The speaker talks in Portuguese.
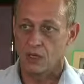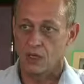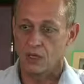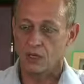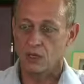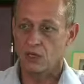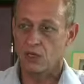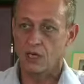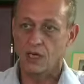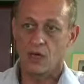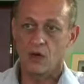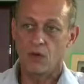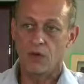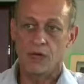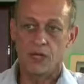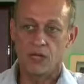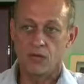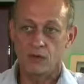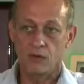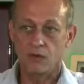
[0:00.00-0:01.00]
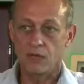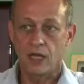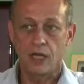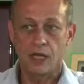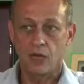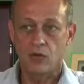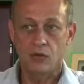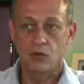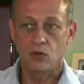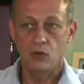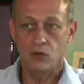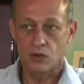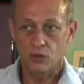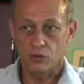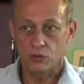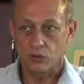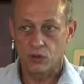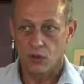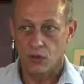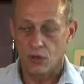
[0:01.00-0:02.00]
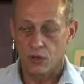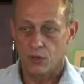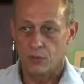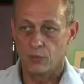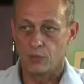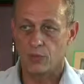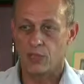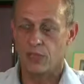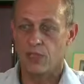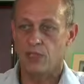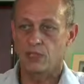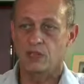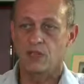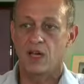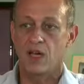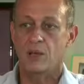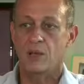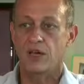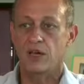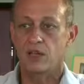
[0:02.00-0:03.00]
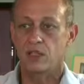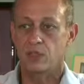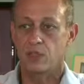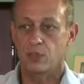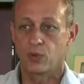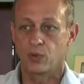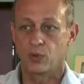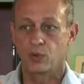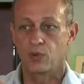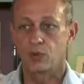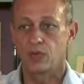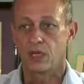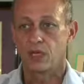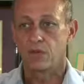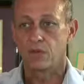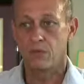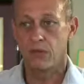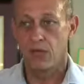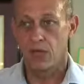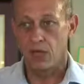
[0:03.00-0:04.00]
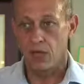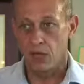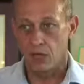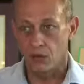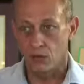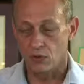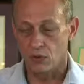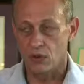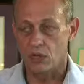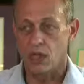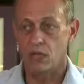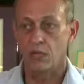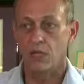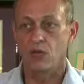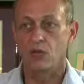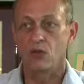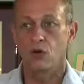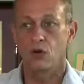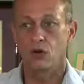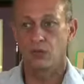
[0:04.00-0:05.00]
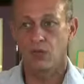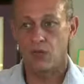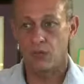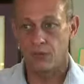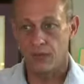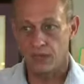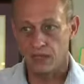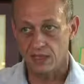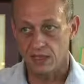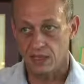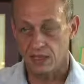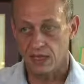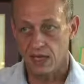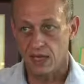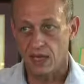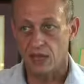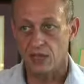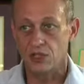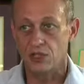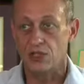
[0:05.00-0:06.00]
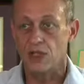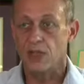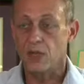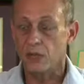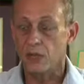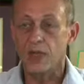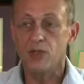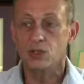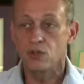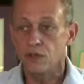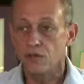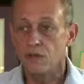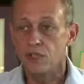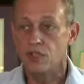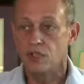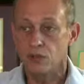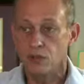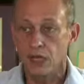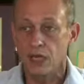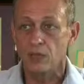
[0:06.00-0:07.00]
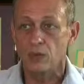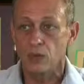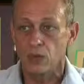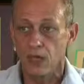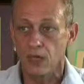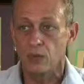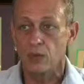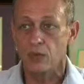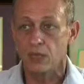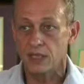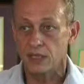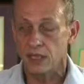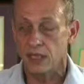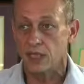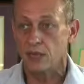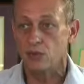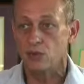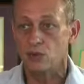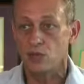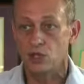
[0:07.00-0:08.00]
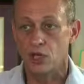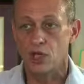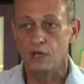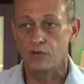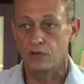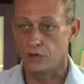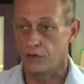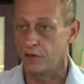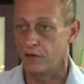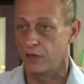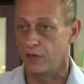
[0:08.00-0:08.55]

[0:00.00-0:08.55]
em geral, ele não tem retorno porque as fábricas produzem menos, têm menor capacidade, mas o investimento lá no passado já foi